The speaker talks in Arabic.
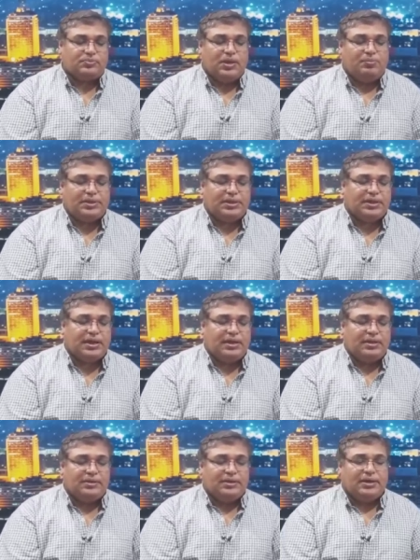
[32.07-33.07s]
امريكا
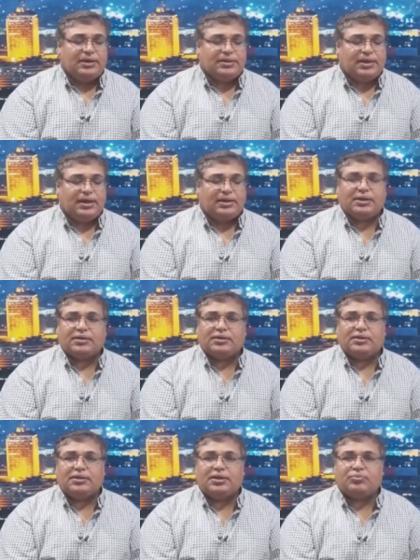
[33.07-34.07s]
اتخذت
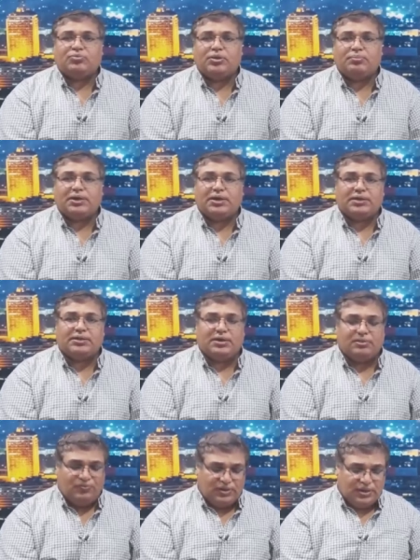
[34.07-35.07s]
قرارات مهمة
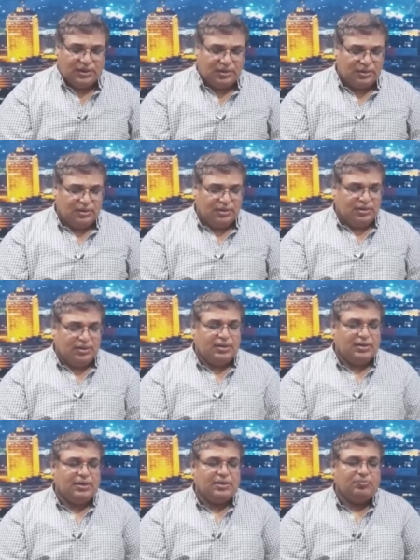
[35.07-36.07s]
جدا في
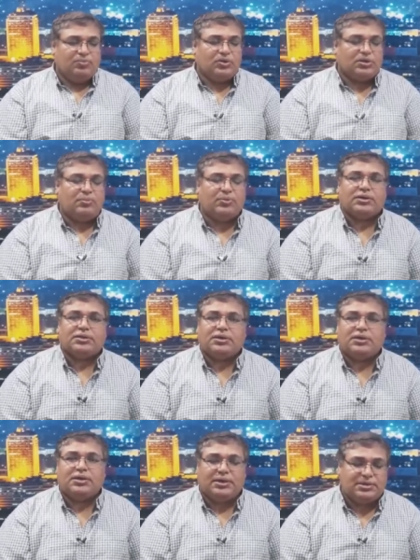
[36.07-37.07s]
مؤتمر
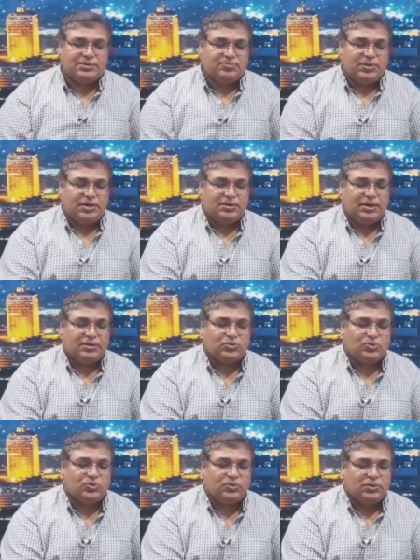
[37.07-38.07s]
حزب
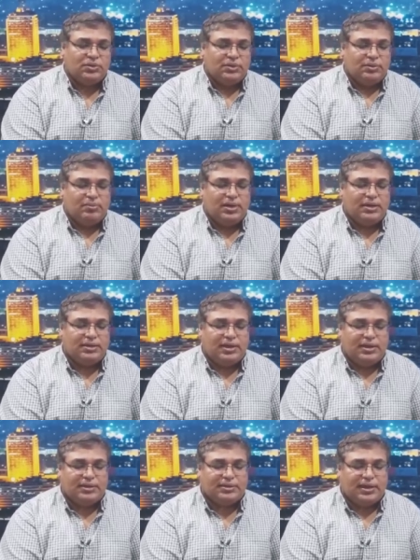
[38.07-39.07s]
الناتو
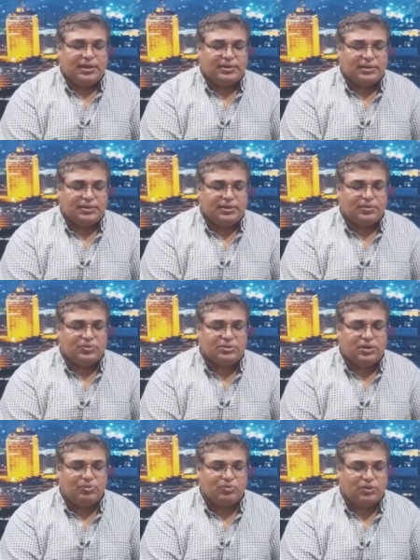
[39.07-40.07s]
ماذا اتخذت؟ آه،
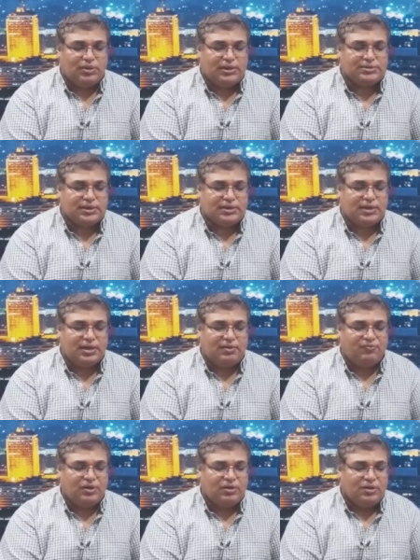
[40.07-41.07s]
روسيا بتقول ليست
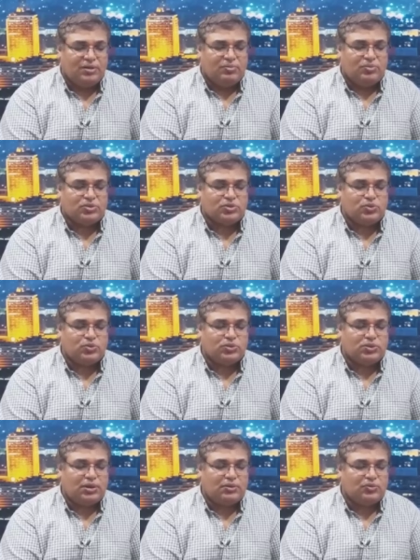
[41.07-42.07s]
خائفة موسكو
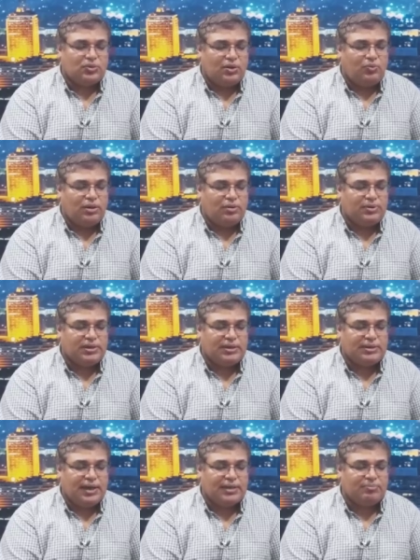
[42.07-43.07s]
تلوح
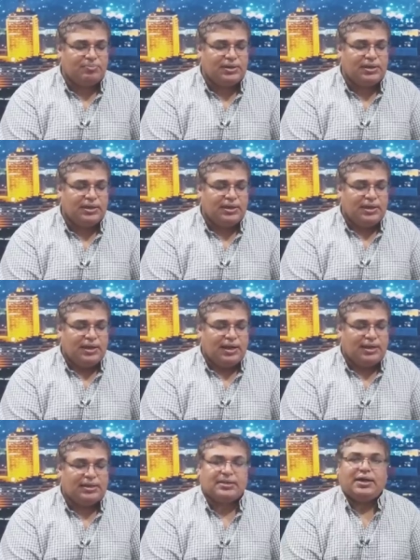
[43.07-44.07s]
برد حتمي
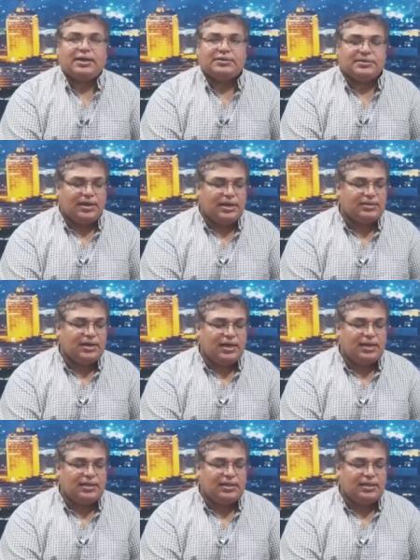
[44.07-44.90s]
على التعديدات